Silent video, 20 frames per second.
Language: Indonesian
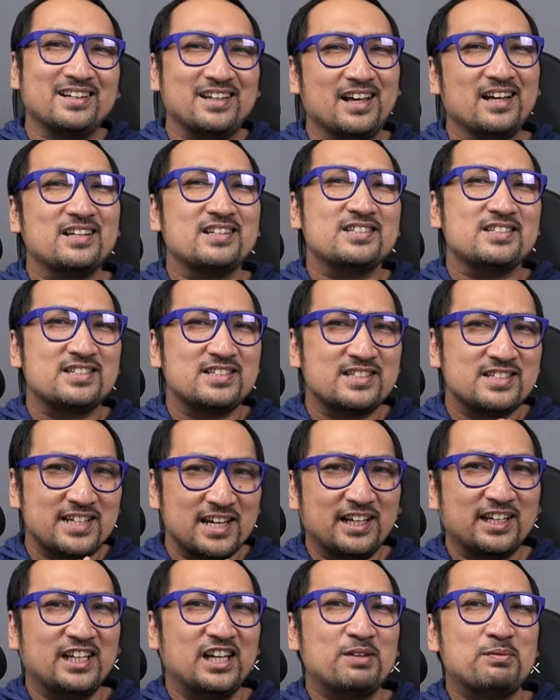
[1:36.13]
Ya,
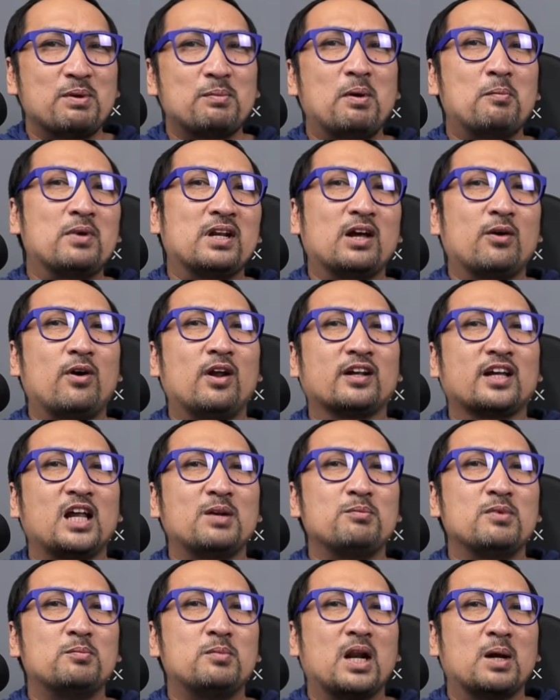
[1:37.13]
Cherry memang
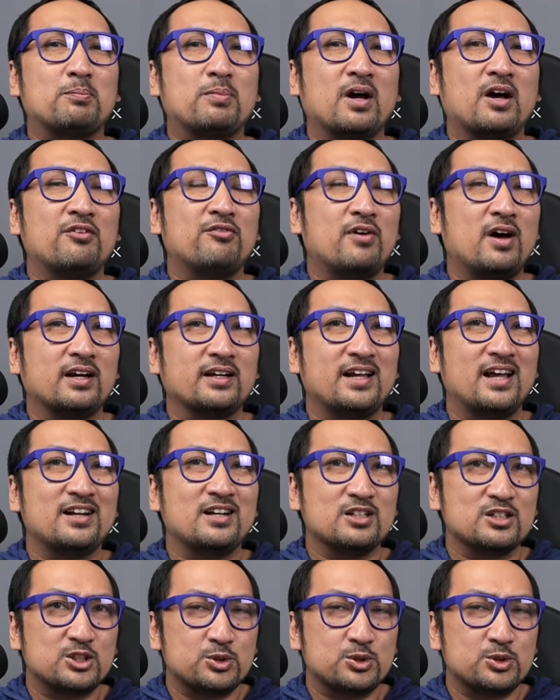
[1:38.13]
menawarkan beberapa varian